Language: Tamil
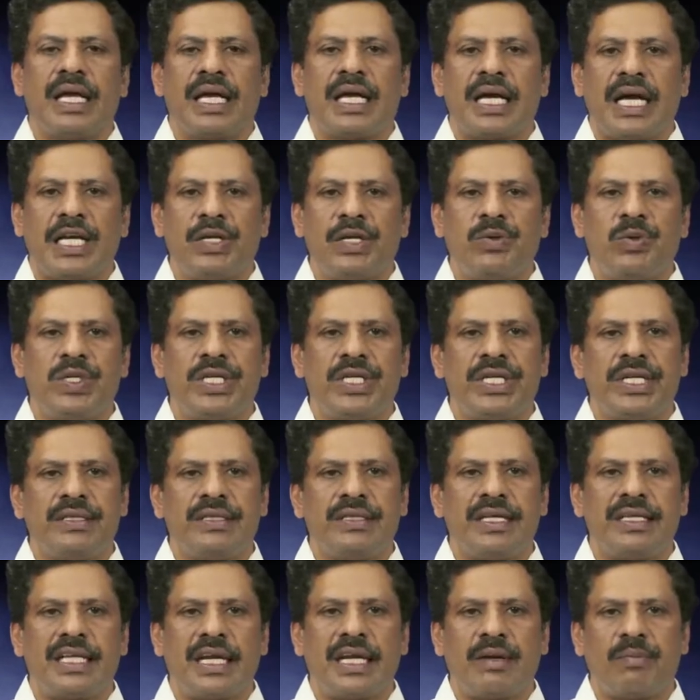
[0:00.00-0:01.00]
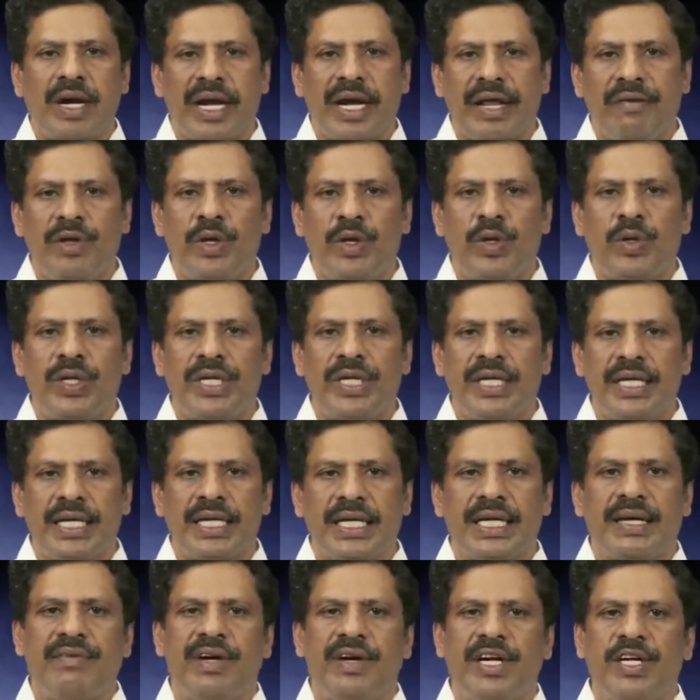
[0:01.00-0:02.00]
கருவுற்று இருந்த தன் மனைவியோடு
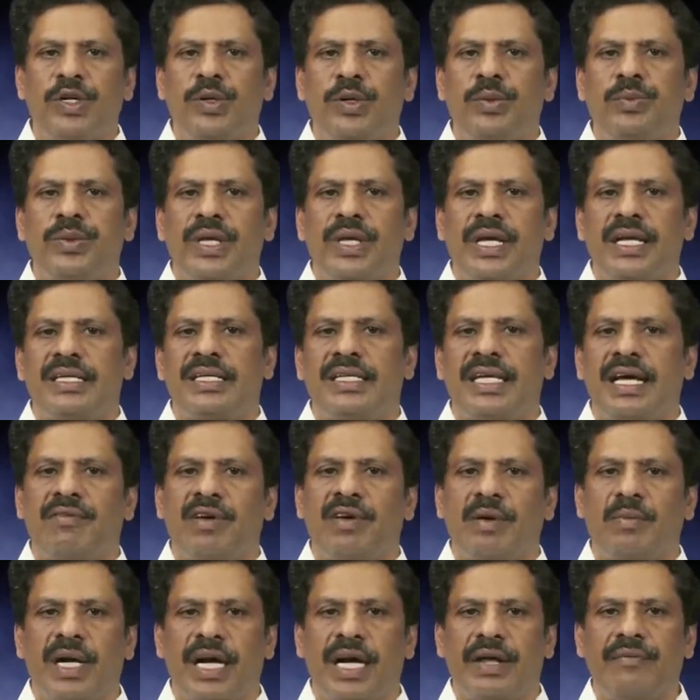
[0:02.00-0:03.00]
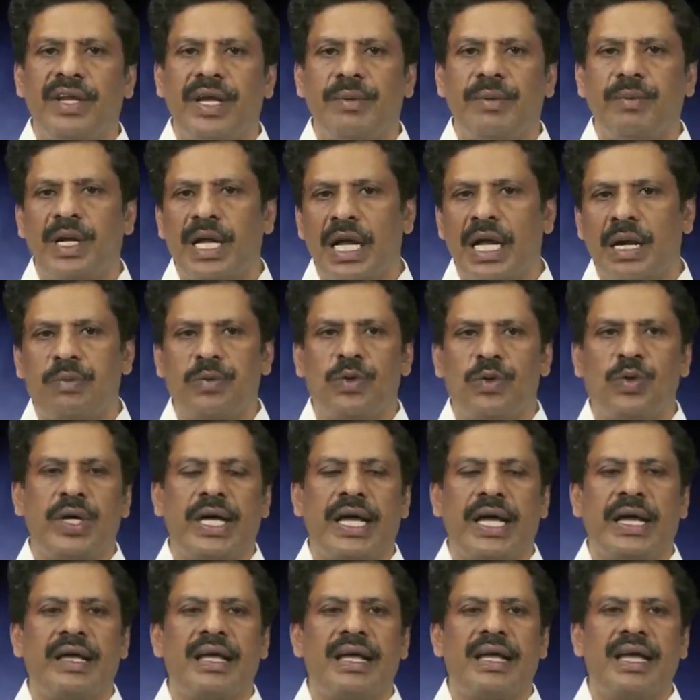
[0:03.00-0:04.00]
இருக்க வேண்டும் என்று அவர் மனம் விரும்பினாலும் கூட
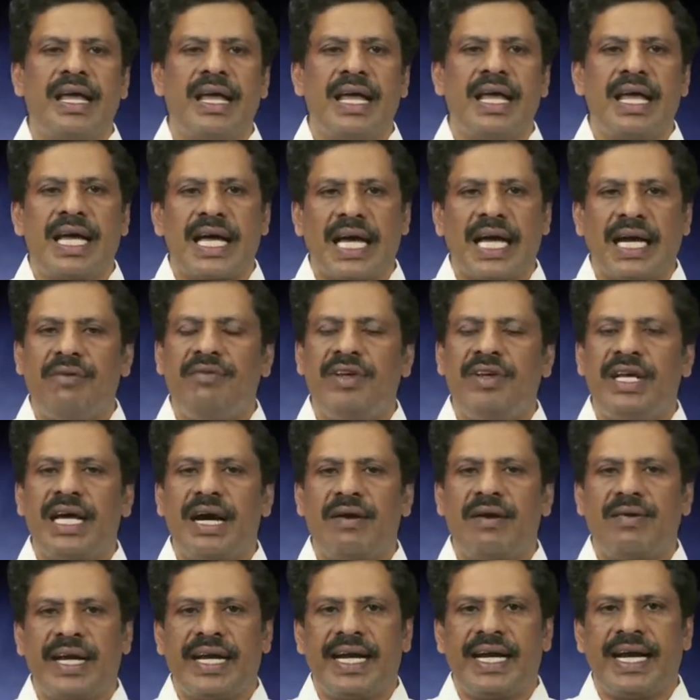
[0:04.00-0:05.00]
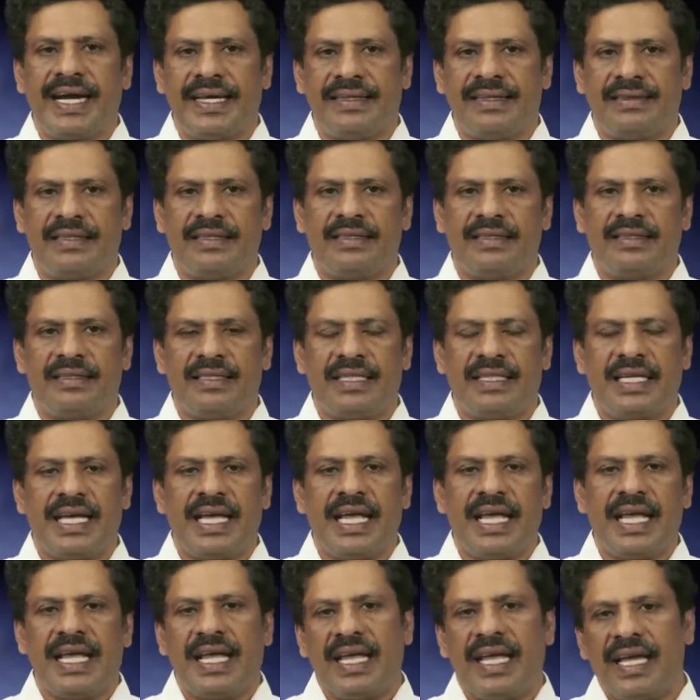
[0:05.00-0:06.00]
கல்வி அவரை அழைத்தது
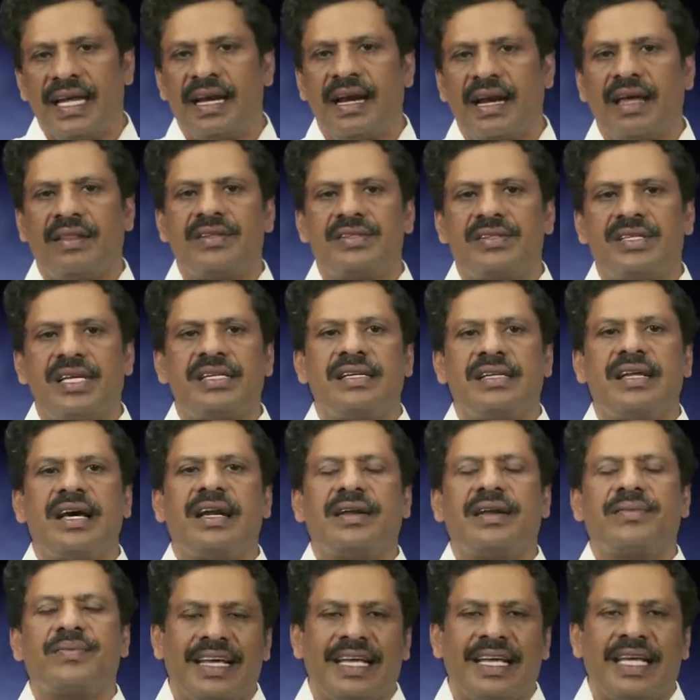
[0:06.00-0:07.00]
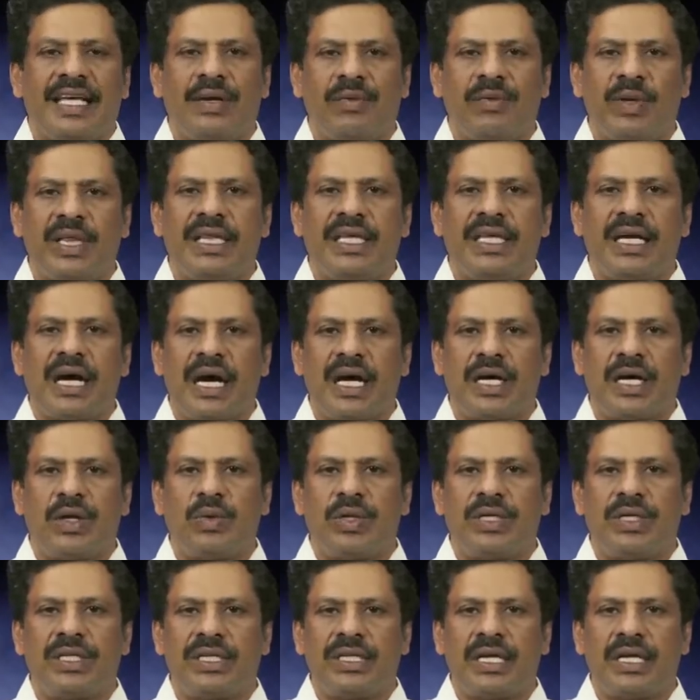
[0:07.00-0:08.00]
இங்கிலாந்து சென்றார் இருபத்தி ஆறு
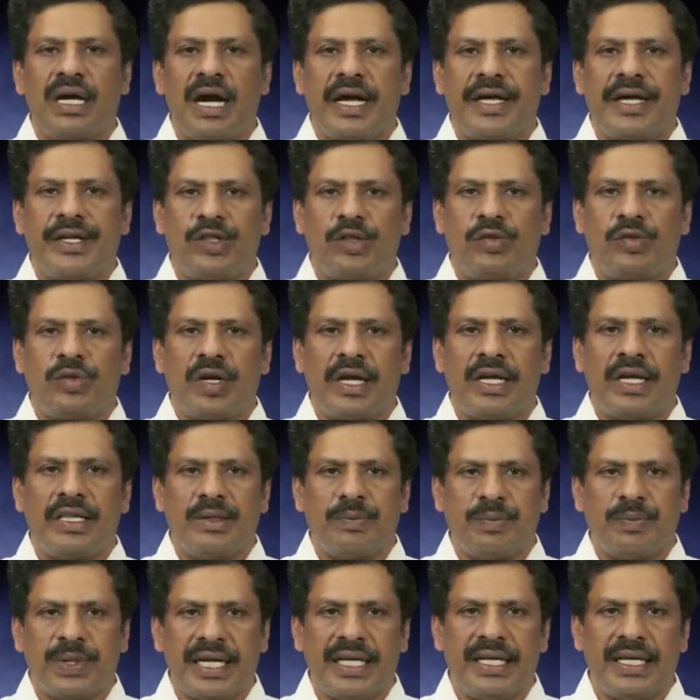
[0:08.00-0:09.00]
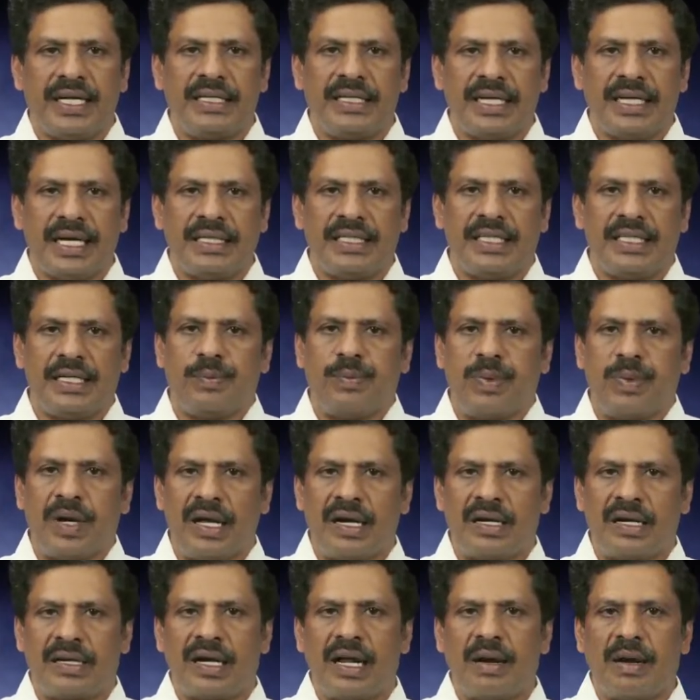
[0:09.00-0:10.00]
ஒன்று ஆயிரத்தி தொள்ளாயிரத்தி பனிரெண்டு அன்று
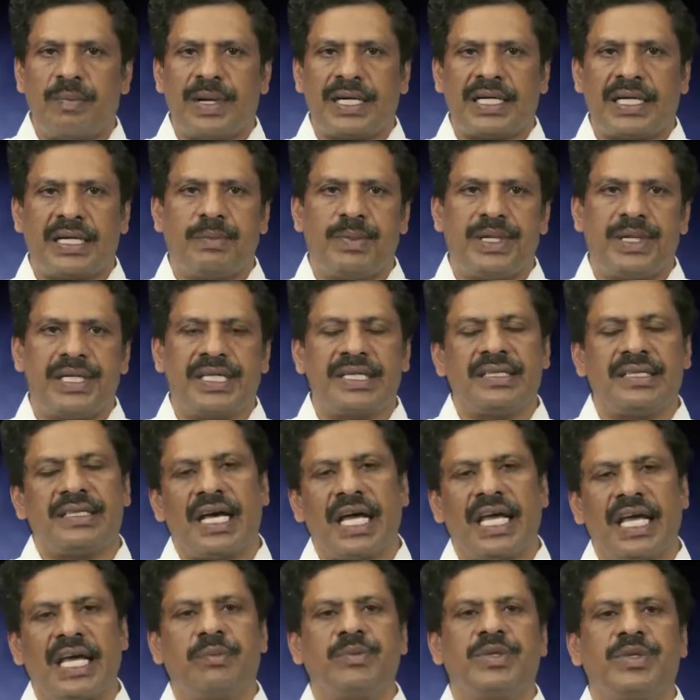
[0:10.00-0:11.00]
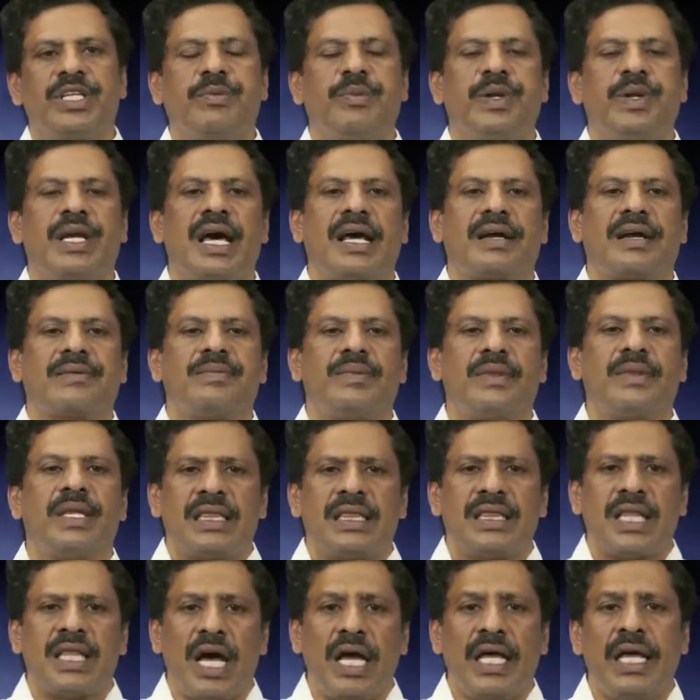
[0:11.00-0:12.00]
பாரட்லா பட்டம் பெற்று தாயகம் திரும்பினார்
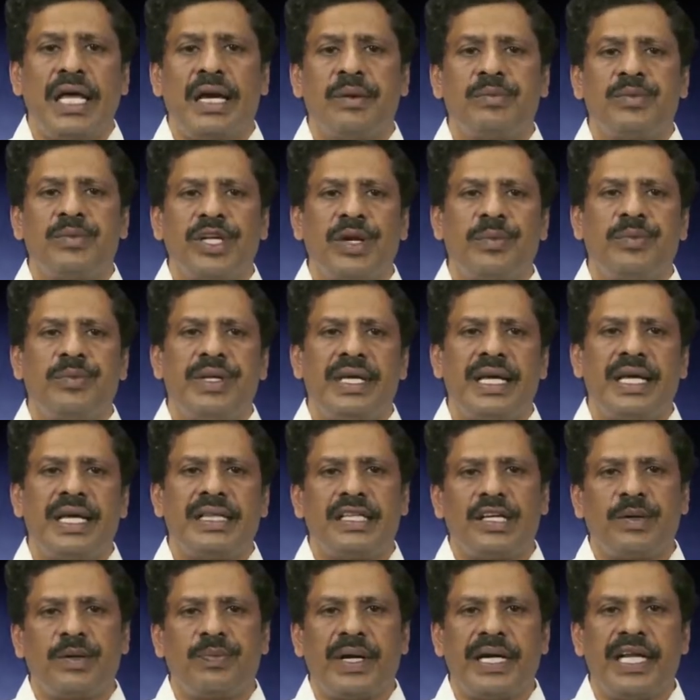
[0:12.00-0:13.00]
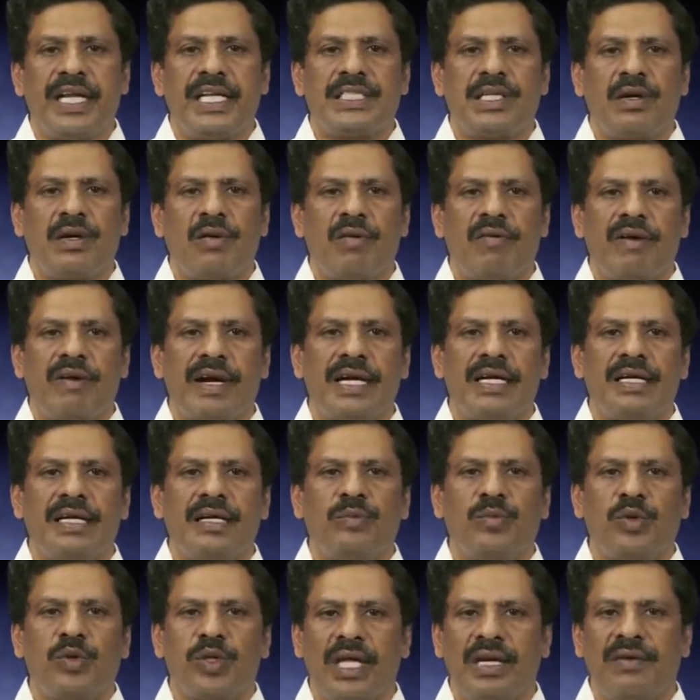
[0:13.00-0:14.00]
தாயகம் திரும்பிய திரு பன்னீர்செல்வம் அவர்கள்
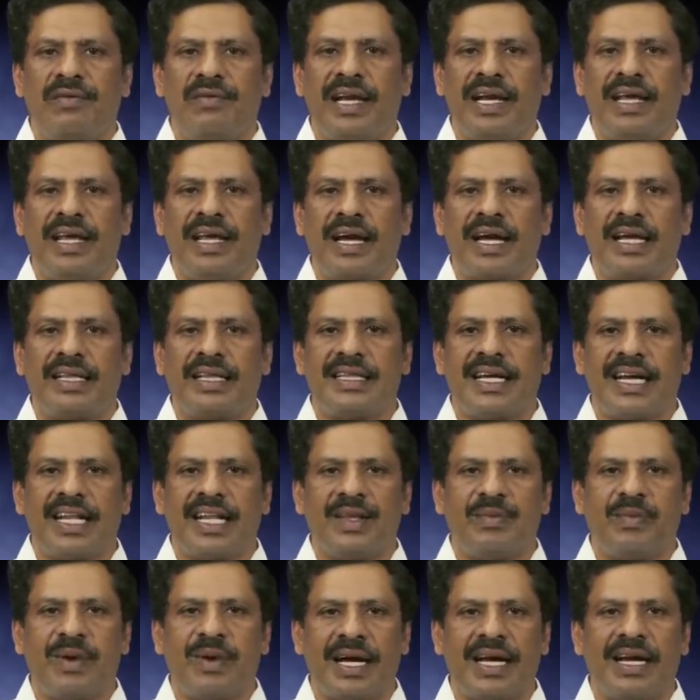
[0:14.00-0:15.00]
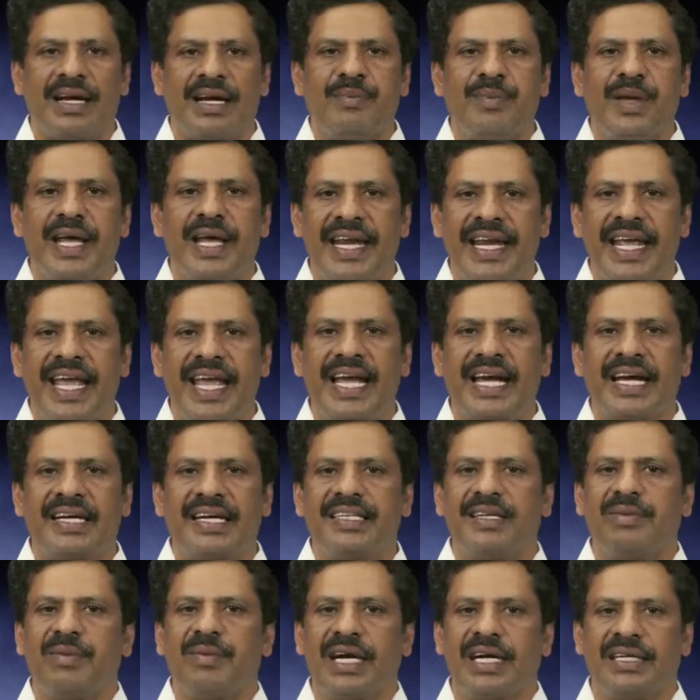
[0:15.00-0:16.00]
முதல் வேலையாக தனது மகள் மேரியை
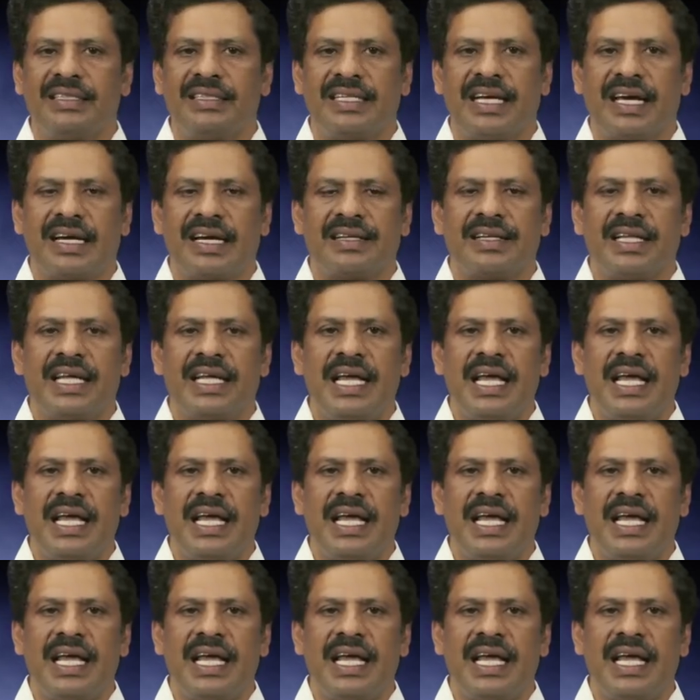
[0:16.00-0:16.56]
கண்டு மகிழ்ந்தார்